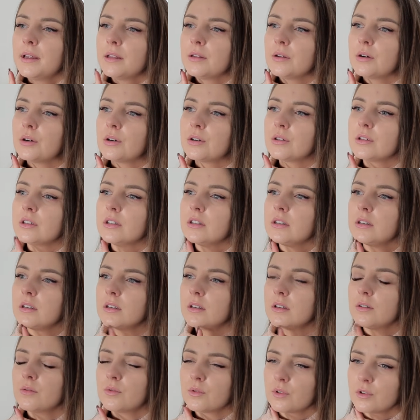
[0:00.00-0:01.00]
No
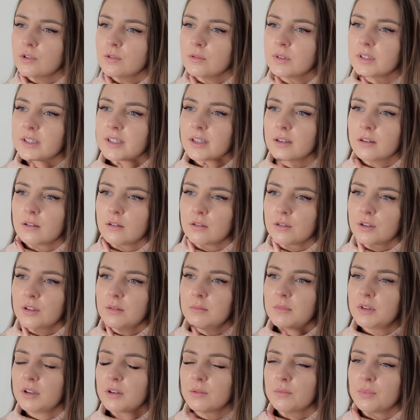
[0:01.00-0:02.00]
i urodziła te
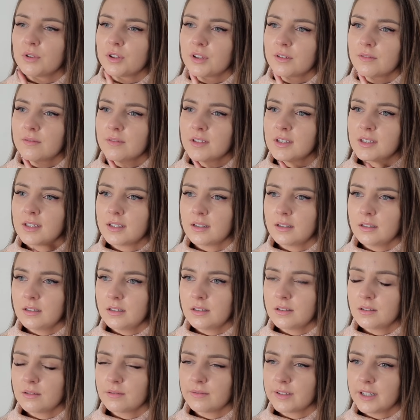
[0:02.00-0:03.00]
koty, my ją potem
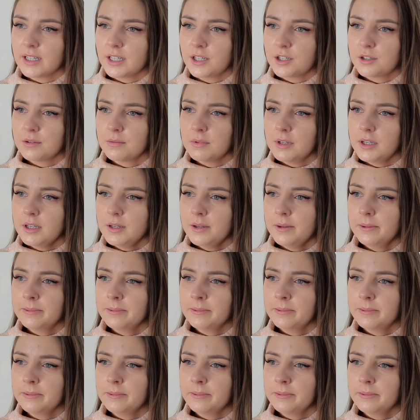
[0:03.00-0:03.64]
wysterylizowaliśmy.